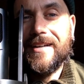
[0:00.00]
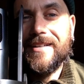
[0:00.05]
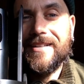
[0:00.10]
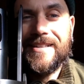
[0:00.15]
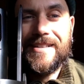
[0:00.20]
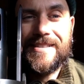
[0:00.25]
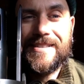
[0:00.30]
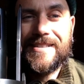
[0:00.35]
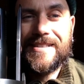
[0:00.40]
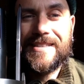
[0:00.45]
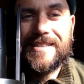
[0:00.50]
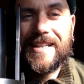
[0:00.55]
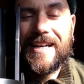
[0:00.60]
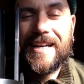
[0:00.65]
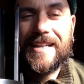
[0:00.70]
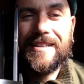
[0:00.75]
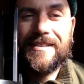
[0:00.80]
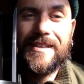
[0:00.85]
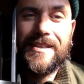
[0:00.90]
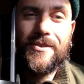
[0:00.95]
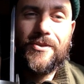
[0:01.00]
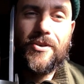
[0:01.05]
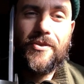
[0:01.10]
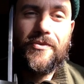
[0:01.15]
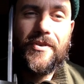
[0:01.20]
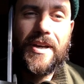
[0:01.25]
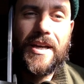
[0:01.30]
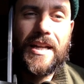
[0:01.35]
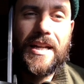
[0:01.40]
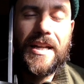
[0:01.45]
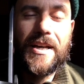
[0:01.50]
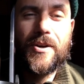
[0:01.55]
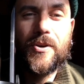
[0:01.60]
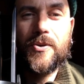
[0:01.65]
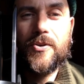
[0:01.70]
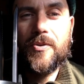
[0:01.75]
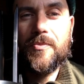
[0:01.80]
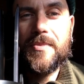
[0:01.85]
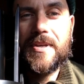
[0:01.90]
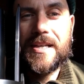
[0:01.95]
inesistente, dove
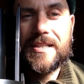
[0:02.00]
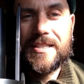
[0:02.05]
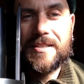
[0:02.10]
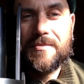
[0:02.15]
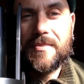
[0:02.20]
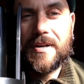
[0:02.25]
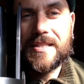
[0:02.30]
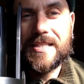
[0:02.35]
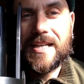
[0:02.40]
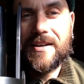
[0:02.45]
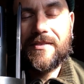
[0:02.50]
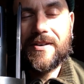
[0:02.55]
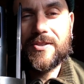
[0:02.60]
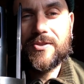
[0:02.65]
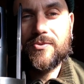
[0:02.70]
l'economia si basava